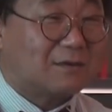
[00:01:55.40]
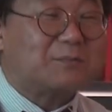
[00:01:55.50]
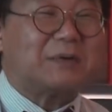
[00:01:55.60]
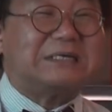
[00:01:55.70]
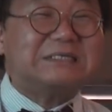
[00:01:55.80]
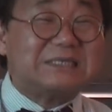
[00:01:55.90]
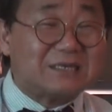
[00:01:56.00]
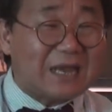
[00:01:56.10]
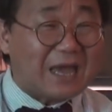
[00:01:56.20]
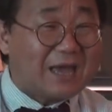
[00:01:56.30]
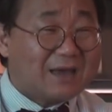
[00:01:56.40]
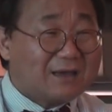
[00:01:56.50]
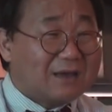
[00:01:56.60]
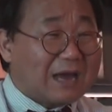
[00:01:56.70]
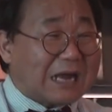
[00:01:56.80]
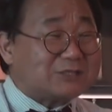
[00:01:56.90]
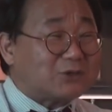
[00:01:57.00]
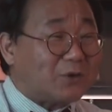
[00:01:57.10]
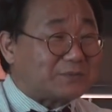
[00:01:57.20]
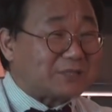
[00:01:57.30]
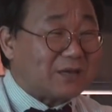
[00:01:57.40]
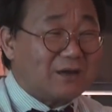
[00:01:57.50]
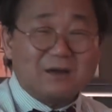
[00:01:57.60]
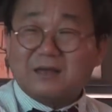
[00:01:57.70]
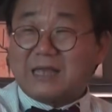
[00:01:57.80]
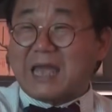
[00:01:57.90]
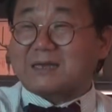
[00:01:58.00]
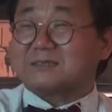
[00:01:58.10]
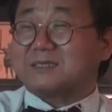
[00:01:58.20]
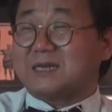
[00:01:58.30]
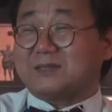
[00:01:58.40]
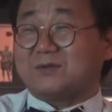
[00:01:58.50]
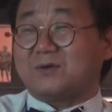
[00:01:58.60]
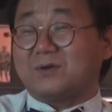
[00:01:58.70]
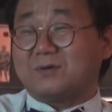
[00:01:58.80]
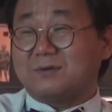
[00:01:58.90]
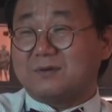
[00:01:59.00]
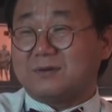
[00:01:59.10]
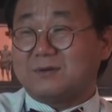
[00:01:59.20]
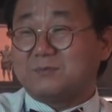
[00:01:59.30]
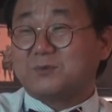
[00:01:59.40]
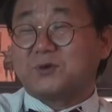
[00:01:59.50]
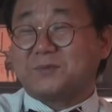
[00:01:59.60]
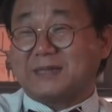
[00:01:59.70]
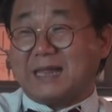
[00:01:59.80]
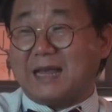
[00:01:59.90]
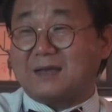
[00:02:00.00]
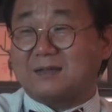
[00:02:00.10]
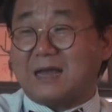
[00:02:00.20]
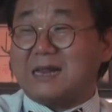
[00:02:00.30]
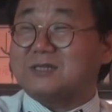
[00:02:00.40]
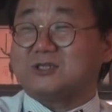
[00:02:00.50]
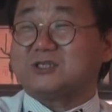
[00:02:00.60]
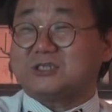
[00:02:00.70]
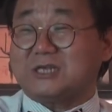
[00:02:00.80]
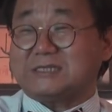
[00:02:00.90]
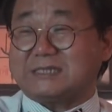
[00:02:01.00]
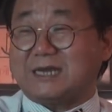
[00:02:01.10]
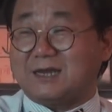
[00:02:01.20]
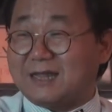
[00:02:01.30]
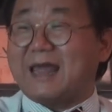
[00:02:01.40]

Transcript: 그러면 그 전에 알 수 없어요? 예, 그 전에 도 물으면 알려줄 수도 있어요.